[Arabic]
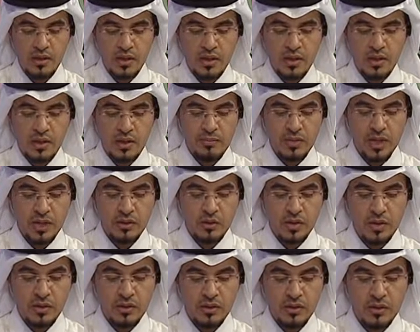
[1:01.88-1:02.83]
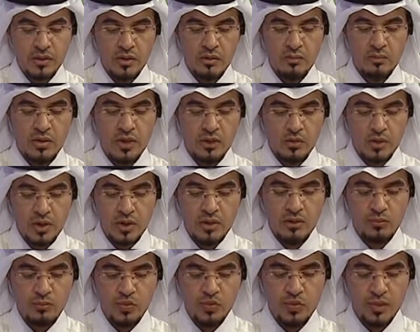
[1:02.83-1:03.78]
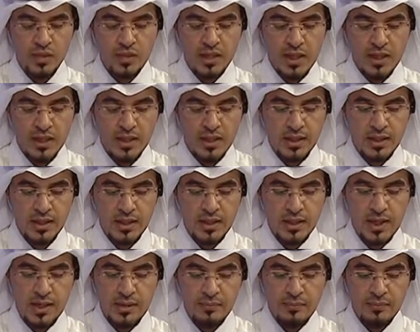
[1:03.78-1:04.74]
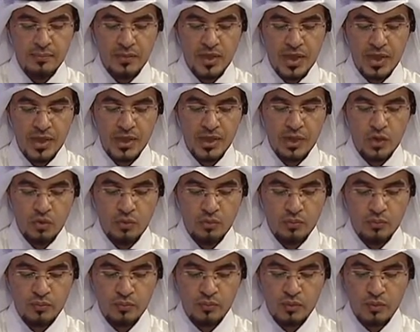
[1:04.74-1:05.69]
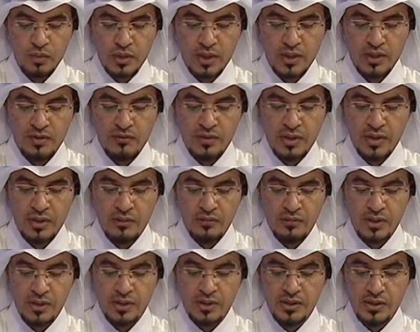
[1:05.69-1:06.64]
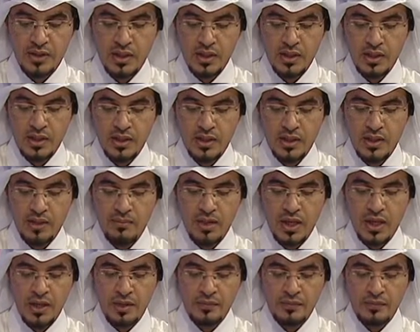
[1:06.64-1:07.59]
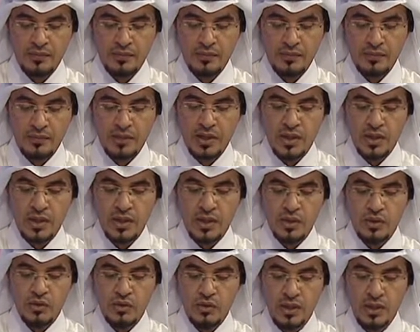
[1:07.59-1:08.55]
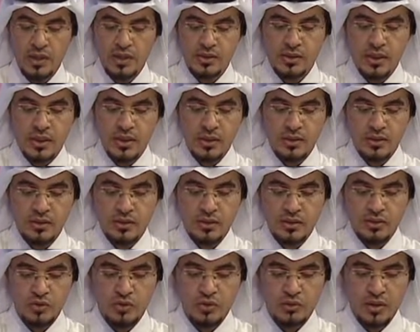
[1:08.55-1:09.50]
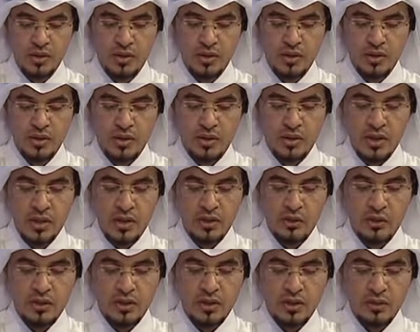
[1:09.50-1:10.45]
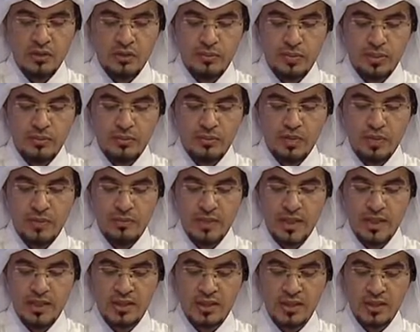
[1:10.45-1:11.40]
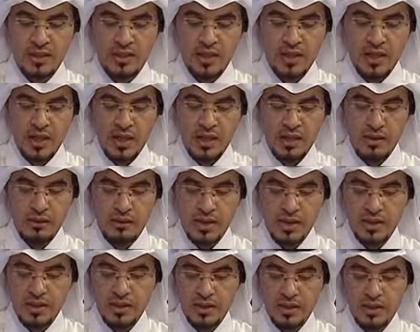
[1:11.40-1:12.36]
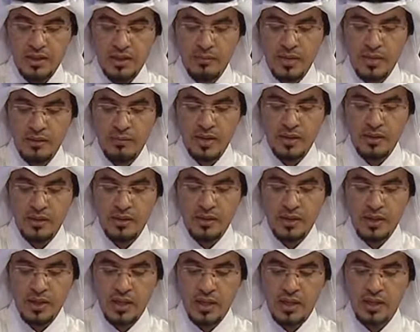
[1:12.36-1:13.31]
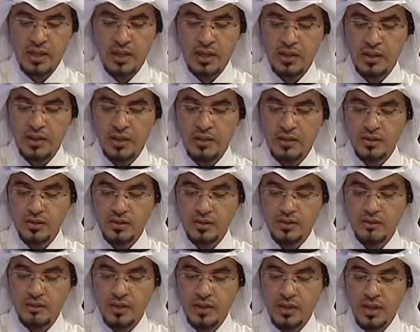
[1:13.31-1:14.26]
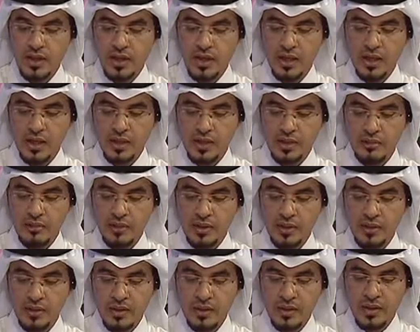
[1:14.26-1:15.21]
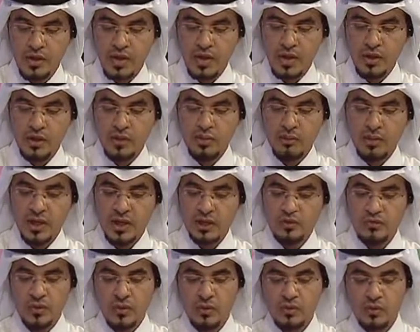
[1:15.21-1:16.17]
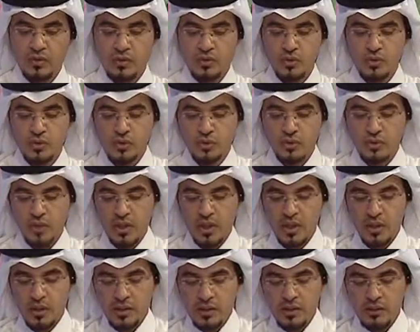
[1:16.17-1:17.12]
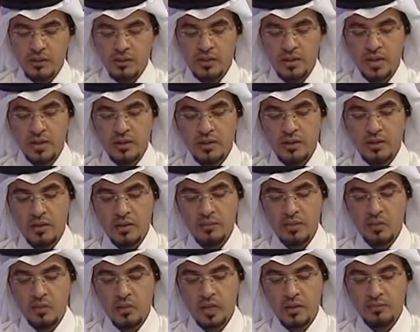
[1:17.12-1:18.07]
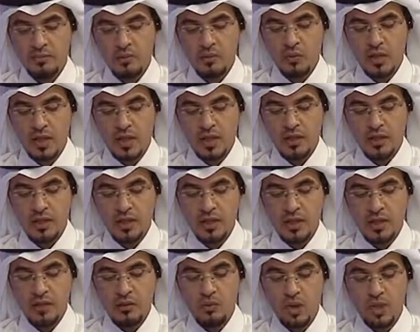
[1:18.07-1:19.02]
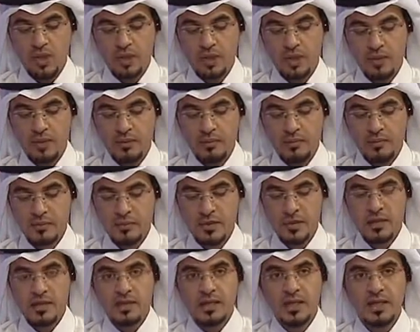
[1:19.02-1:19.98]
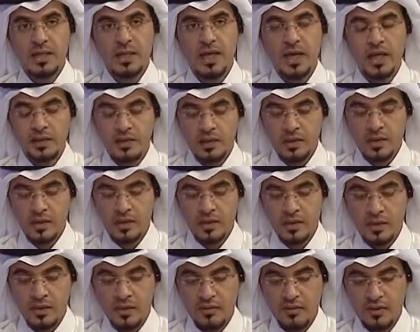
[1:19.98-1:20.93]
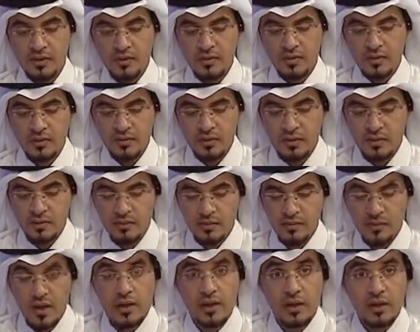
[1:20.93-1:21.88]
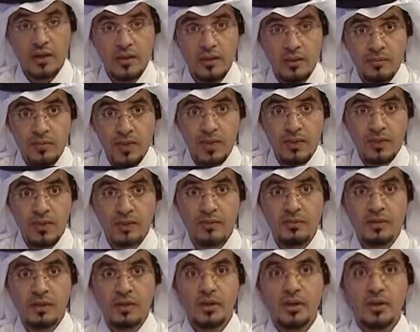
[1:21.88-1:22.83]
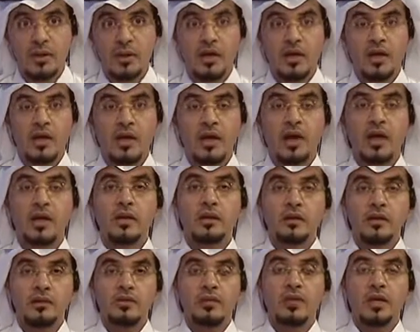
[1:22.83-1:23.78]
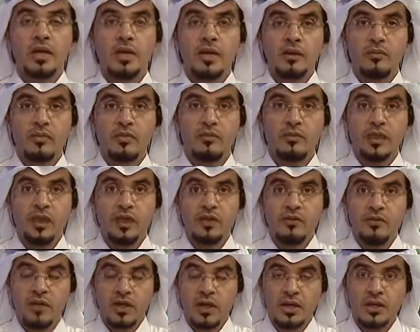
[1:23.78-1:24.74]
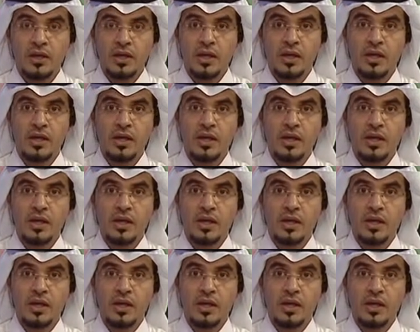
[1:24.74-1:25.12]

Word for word: إنما يقد ما تقدمه وسائل الإعلام اليوم ويتفنن في إيصاله إنما هي خلاصة لتجربة أو لتجربة مجتمعاته البعيدة تماما عن عقلية الطفل العربي اليوم معي في الأستوديو الأستاذ التربوي عبد الواحد العلواني سنتحدث عن ثقافة الطفل ماذا قدمنا للطفل هل الطفل العربي فعلا فقد